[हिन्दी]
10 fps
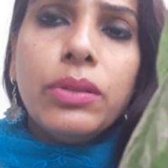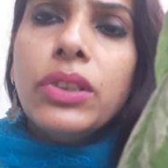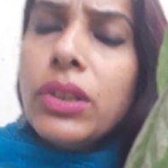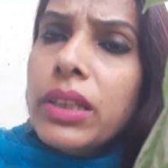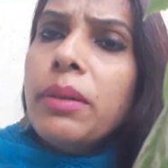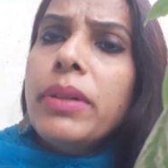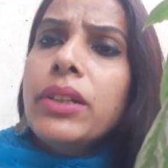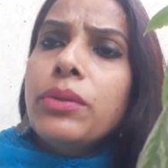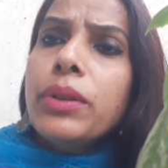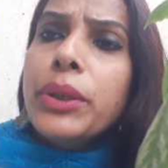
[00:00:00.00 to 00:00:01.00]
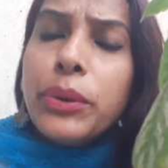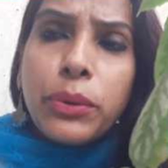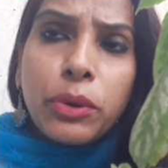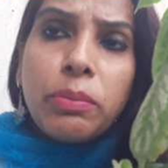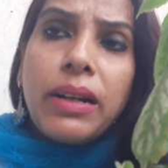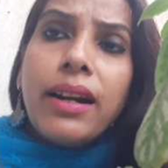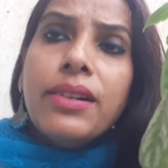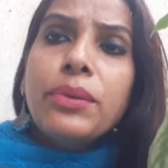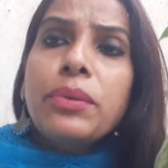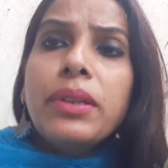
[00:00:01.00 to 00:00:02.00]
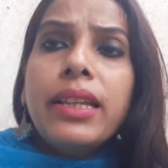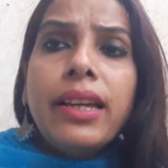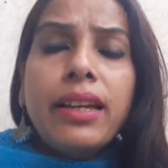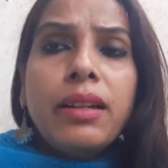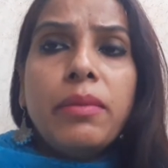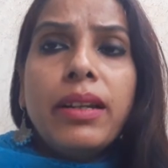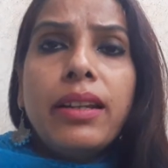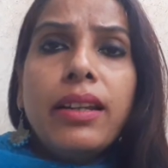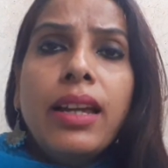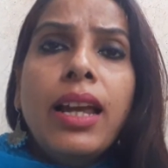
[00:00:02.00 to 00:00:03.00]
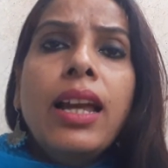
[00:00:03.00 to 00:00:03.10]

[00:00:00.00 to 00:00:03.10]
जितने भी जो इंडोर प्लांट्स होते हैं हमारे